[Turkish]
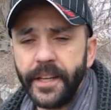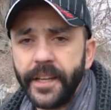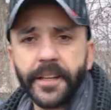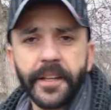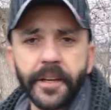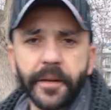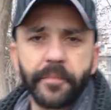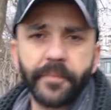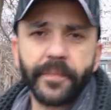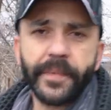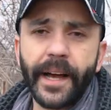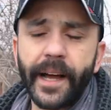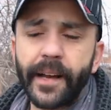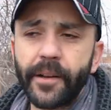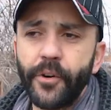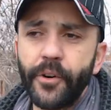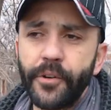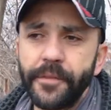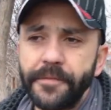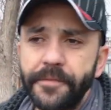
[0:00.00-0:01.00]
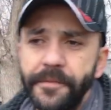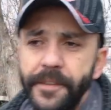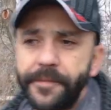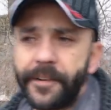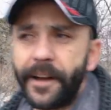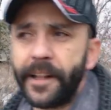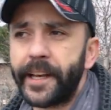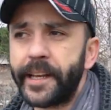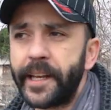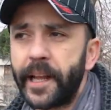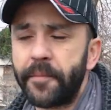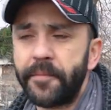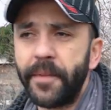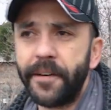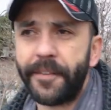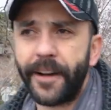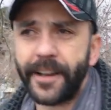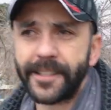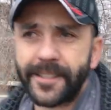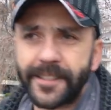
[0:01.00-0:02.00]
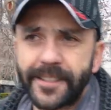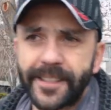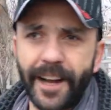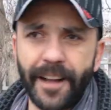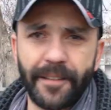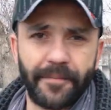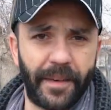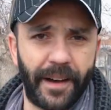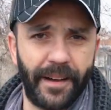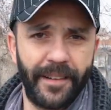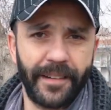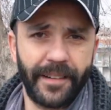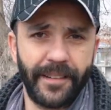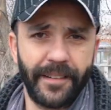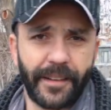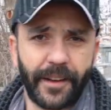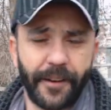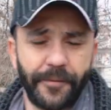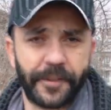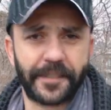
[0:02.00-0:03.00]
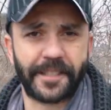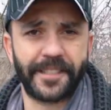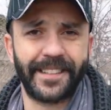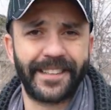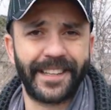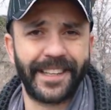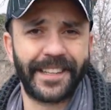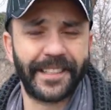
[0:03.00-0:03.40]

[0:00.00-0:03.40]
İnanırım. Yani o fala inanma falsız kalma kafasında